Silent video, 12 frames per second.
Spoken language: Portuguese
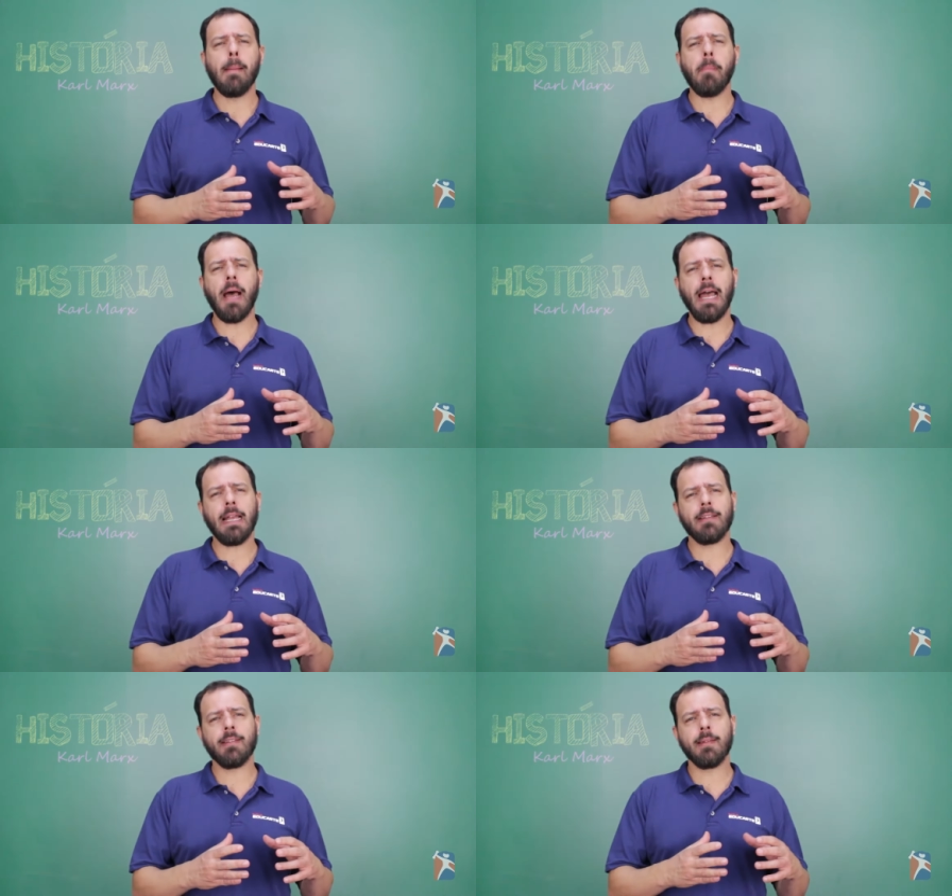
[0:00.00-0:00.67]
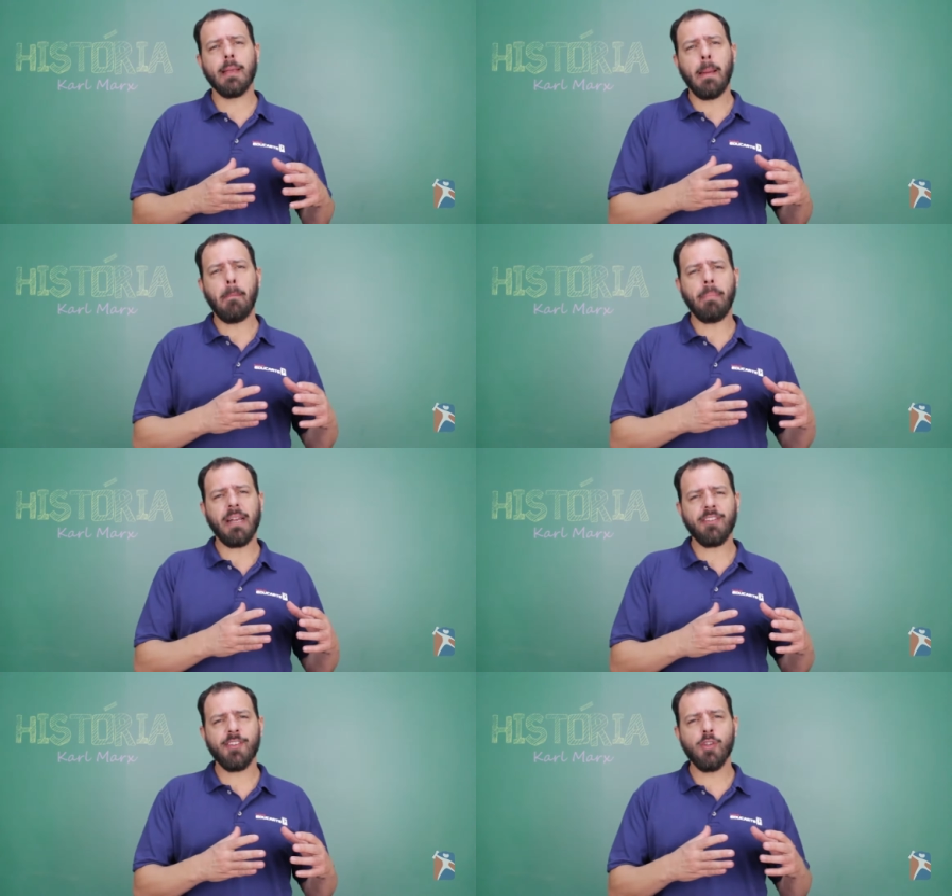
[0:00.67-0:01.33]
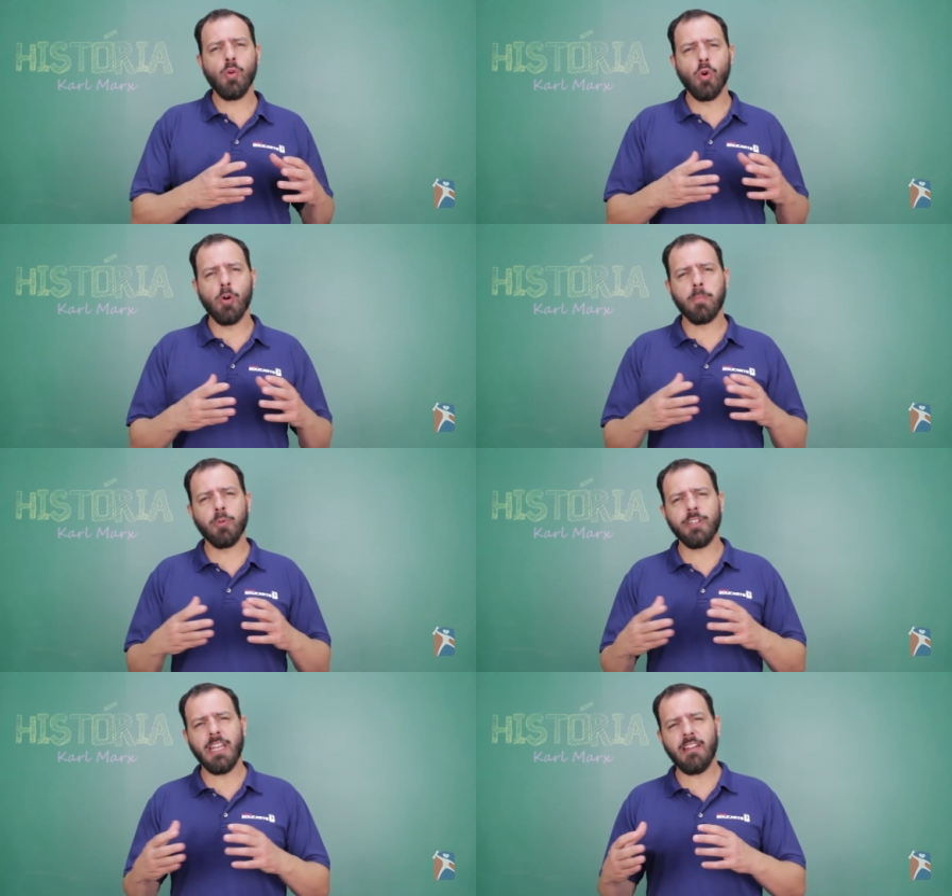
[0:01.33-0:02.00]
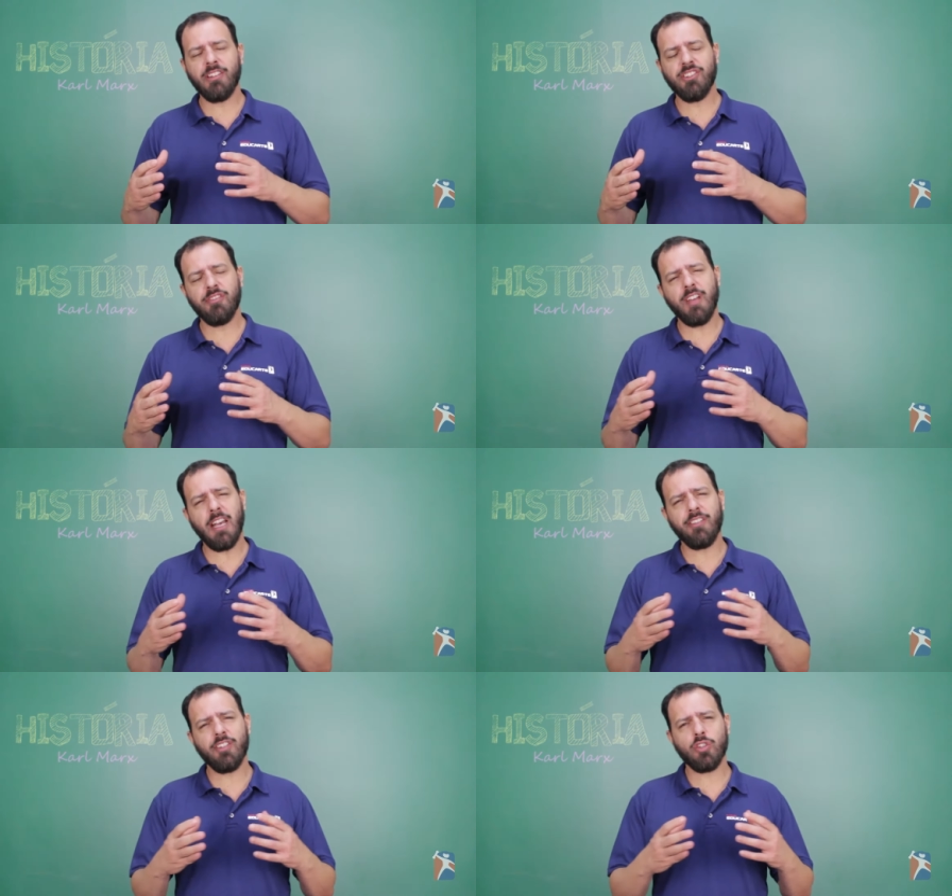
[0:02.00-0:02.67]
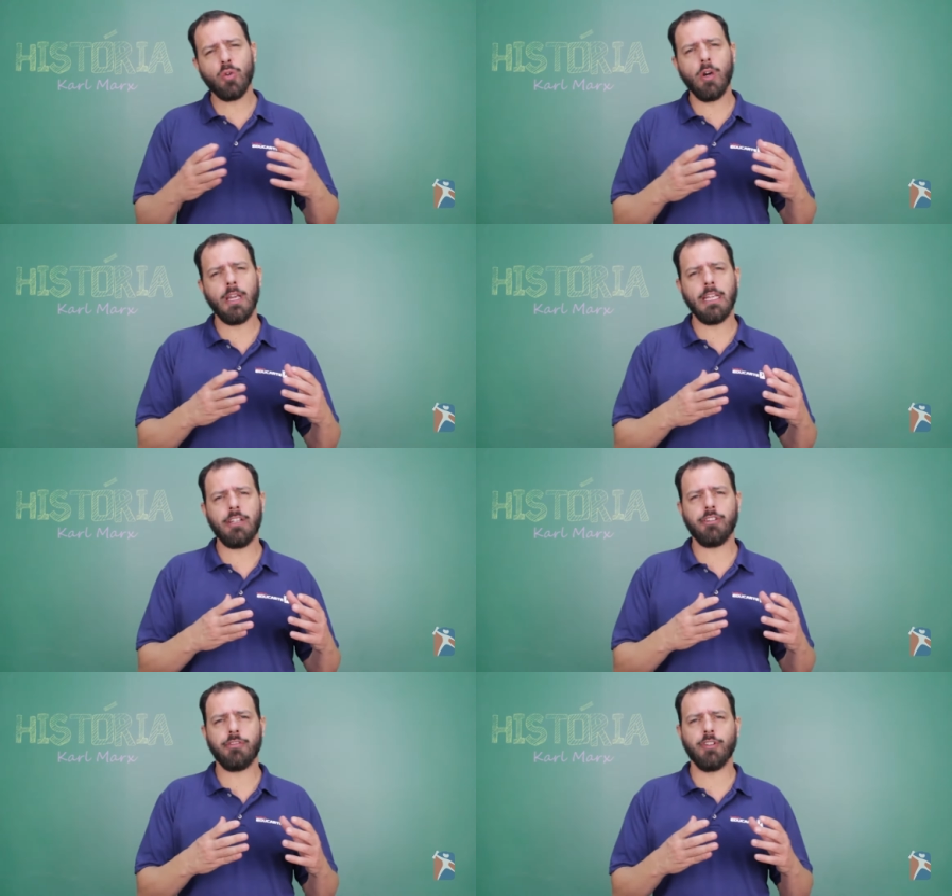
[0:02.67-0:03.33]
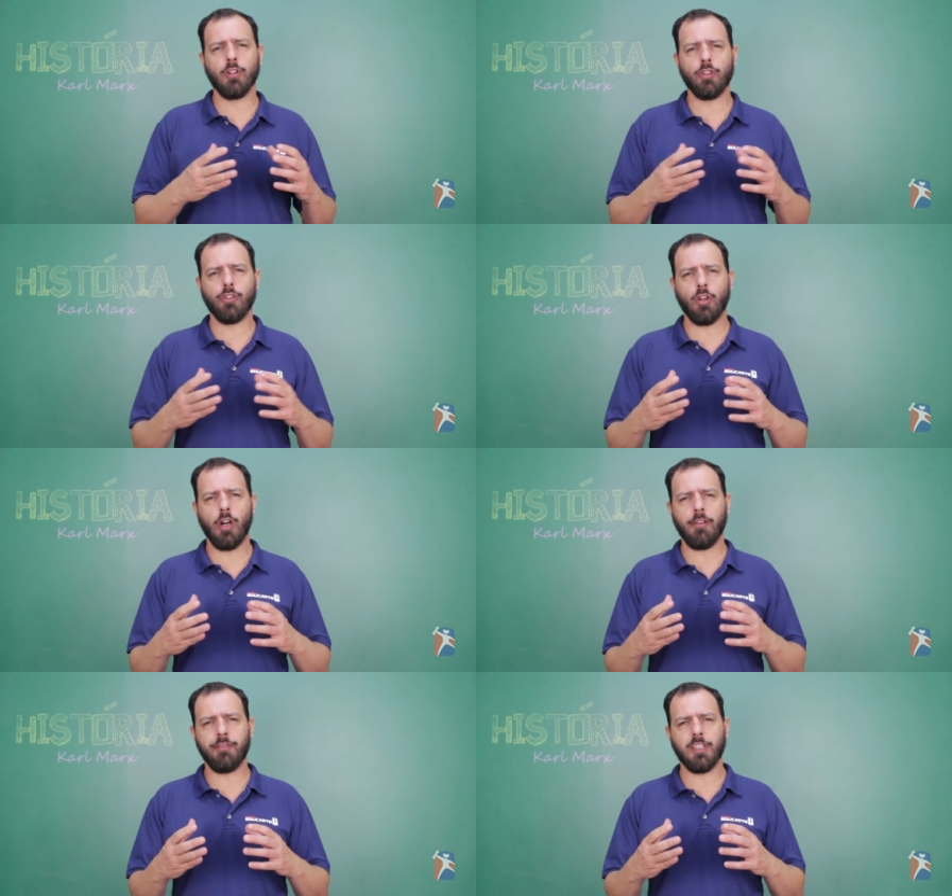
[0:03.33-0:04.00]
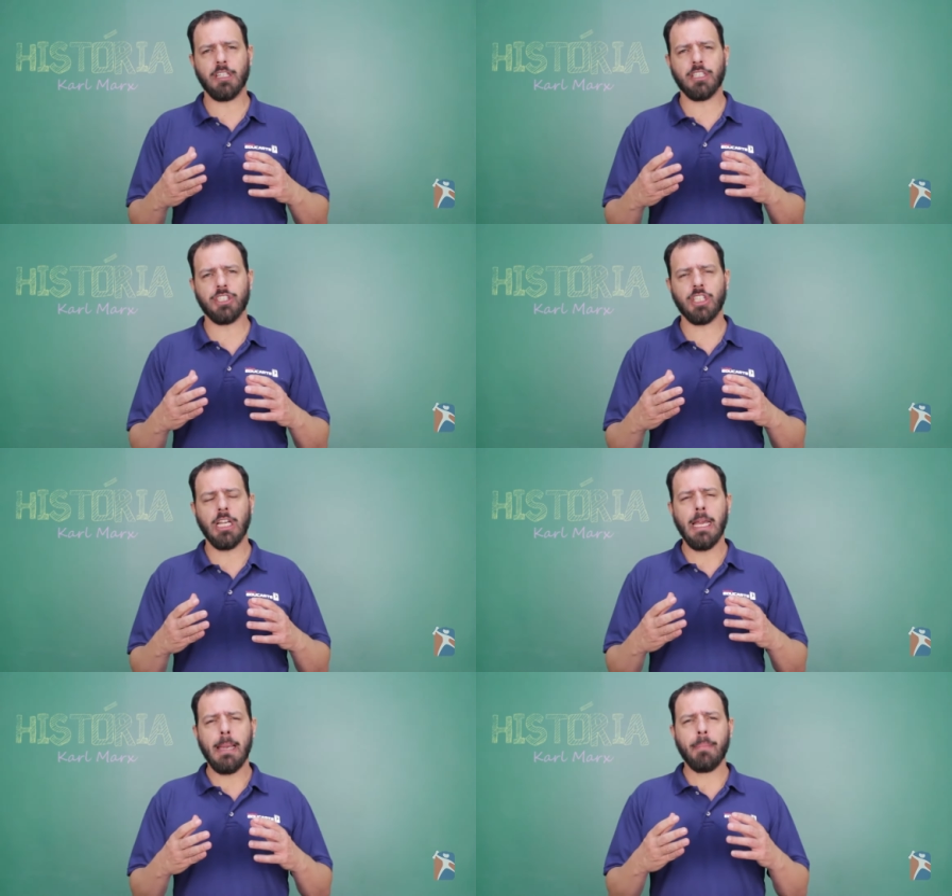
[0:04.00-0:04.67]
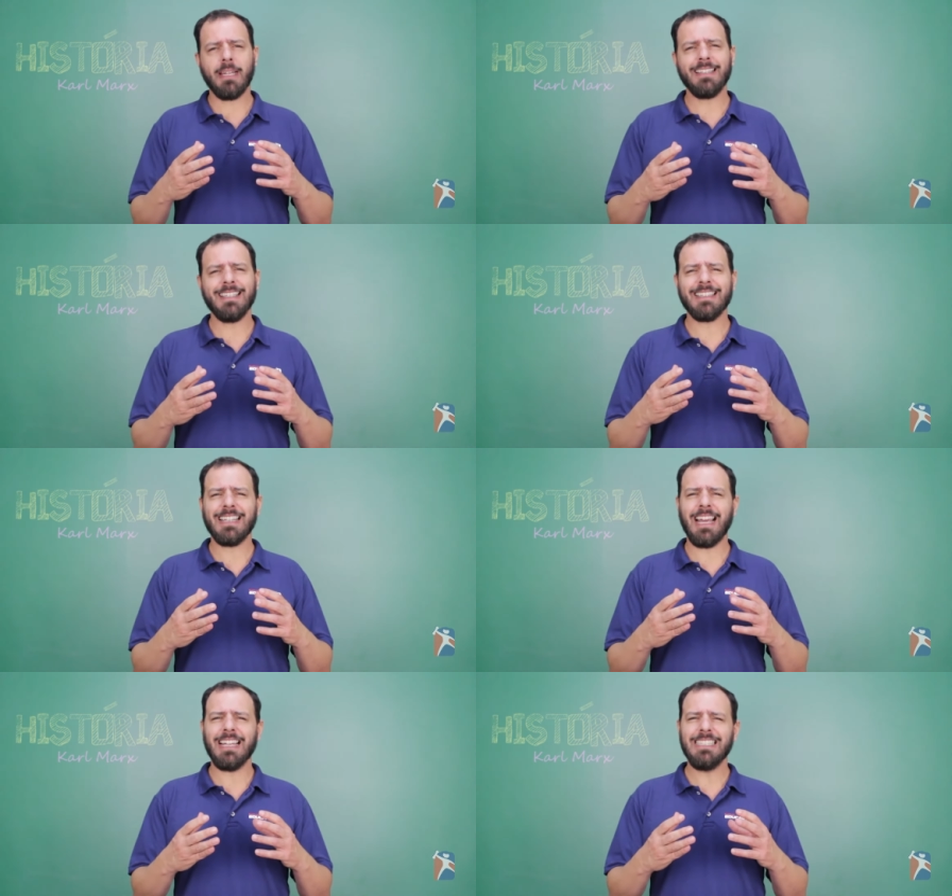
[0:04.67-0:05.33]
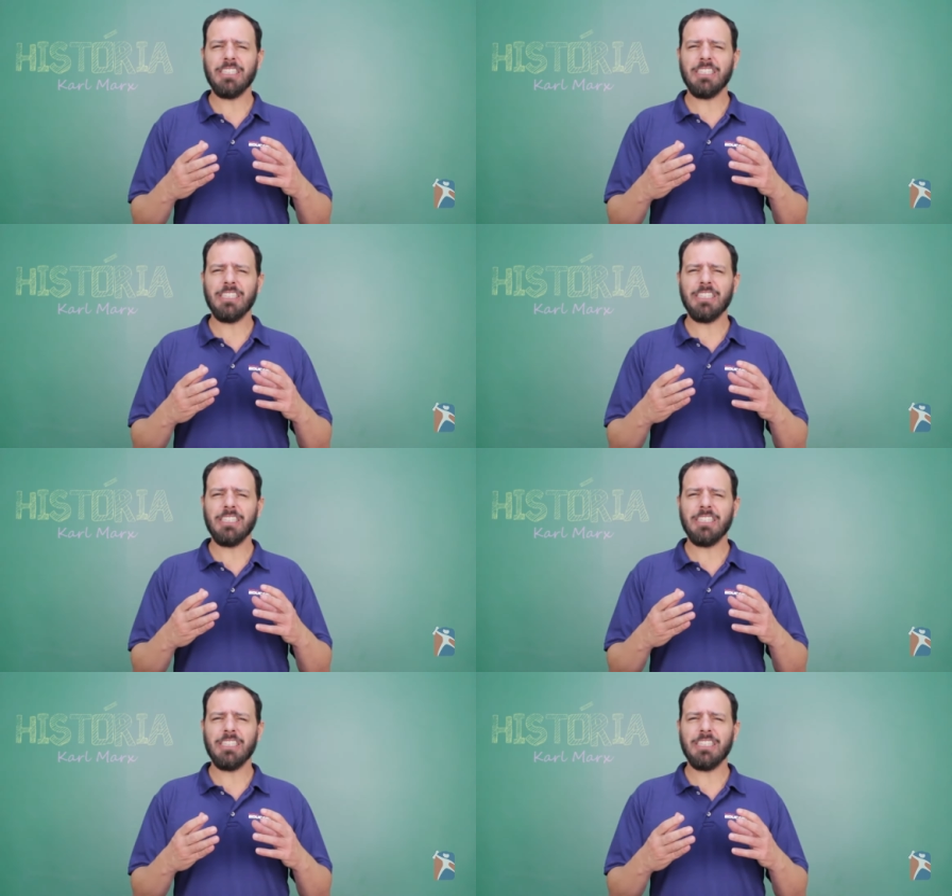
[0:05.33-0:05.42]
Marx passeou por diversas correntes filosóficas para tentar